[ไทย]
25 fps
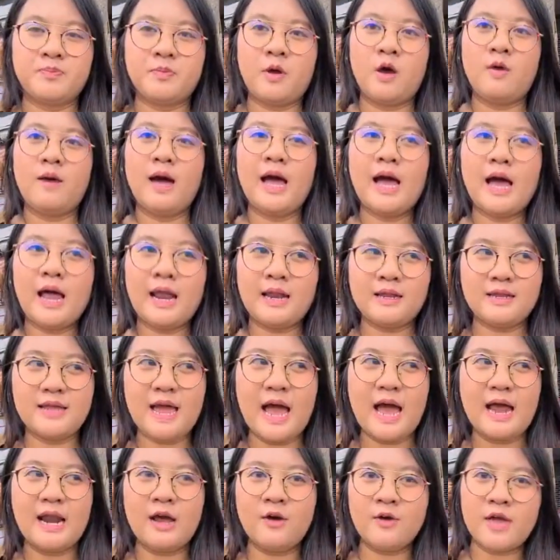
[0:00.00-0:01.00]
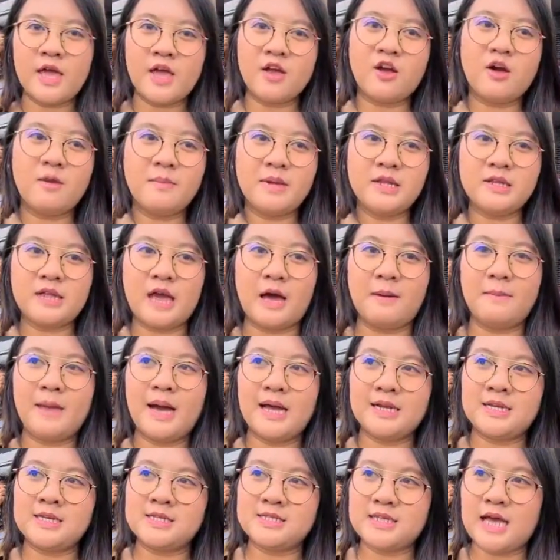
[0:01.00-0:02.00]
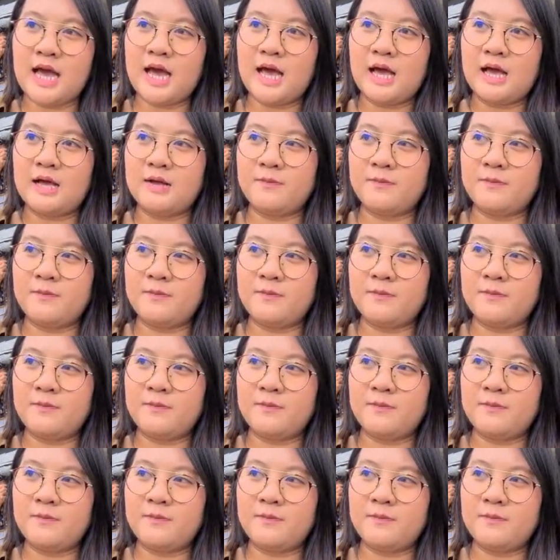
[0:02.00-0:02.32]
เพราะว่าอย่างเราเองก็ไม่สามารถที่จะ